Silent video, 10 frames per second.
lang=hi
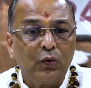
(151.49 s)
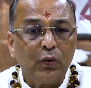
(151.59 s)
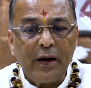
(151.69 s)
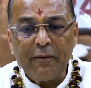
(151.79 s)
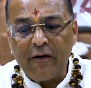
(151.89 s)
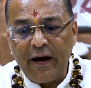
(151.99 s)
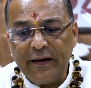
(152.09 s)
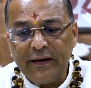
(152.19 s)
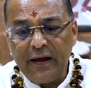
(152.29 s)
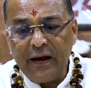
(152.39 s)
तो ये
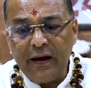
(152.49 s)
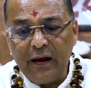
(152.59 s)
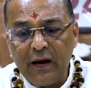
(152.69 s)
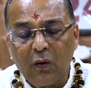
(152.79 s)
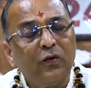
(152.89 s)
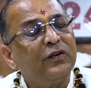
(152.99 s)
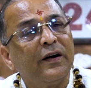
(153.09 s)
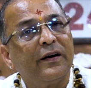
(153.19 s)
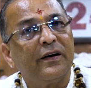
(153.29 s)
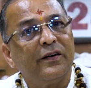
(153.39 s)
फ़ायदे कौन सा
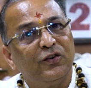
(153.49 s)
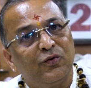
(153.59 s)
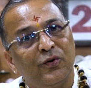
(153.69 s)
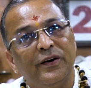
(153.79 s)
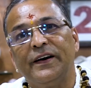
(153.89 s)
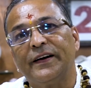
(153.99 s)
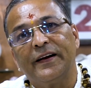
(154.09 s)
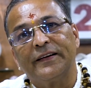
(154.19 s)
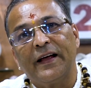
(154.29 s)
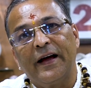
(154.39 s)
ग्रह इसको रिलेट
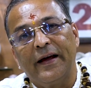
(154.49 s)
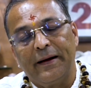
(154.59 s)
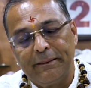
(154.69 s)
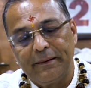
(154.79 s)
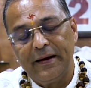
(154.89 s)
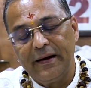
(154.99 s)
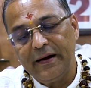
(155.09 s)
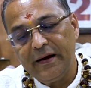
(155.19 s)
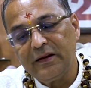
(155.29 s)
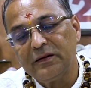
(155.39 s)
करता है कि
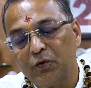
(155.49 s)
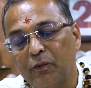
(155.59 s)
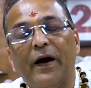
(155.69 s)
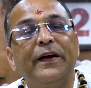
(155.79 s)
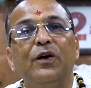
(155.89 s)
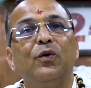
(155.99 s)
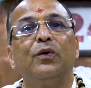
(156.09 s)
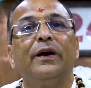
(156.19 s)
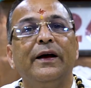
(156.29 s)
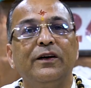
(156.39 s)
इस जो फायदे
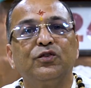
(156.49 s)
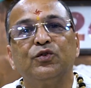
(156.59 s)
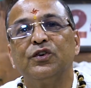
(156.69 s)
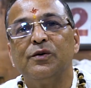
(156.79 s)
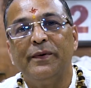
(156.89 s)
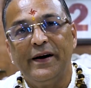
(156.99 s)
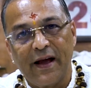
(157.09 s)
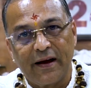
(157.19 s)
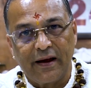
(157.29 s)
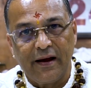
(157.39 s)
हो रहे हैं सोशल
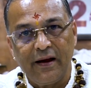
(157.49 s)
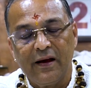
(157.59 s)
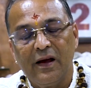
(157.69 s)
मीडिया के